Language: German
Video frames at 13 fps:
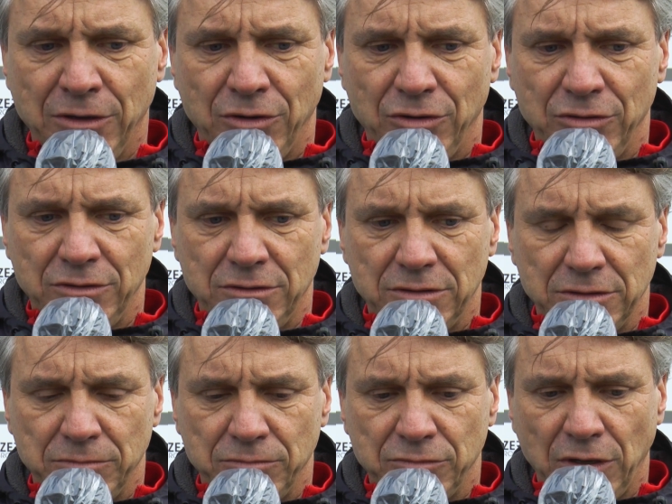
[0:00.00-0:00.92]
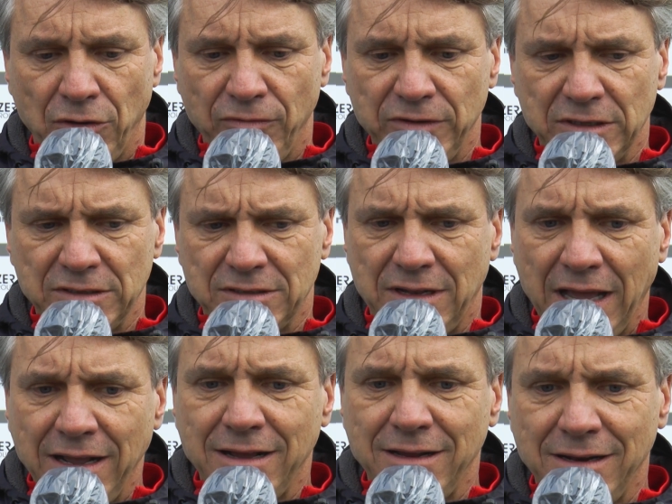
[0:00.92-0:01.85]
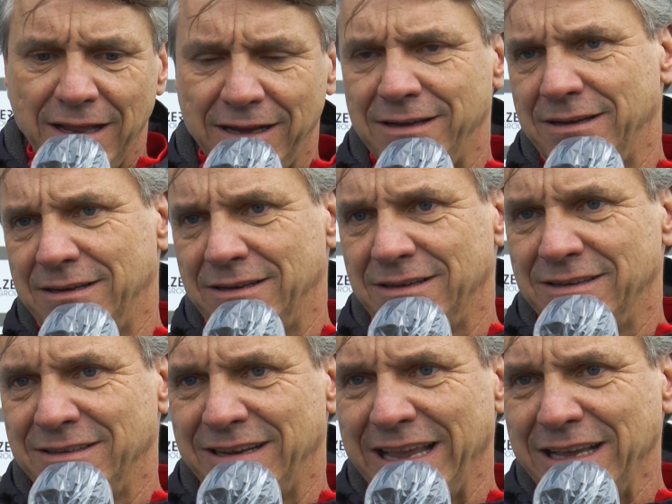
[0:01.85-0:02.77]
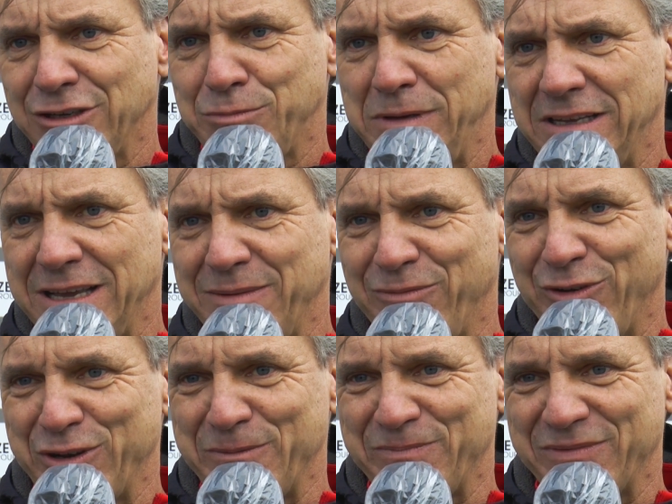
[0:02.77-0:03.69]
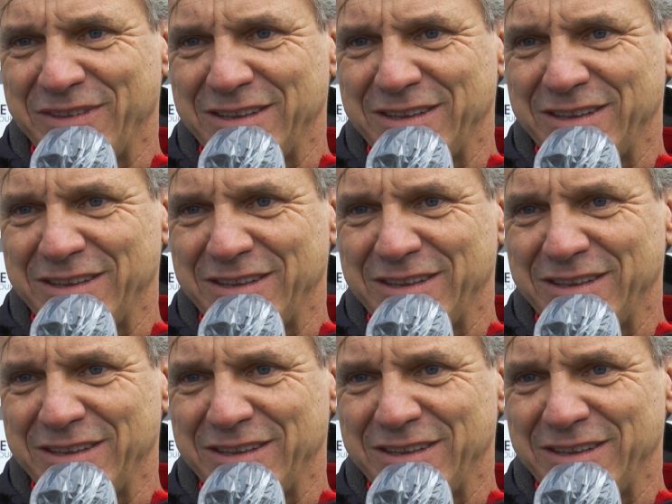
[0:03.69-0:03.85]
Und ähm, dann hoffe ich, dass es lange, lange äh, ein enges Spiel geben wird,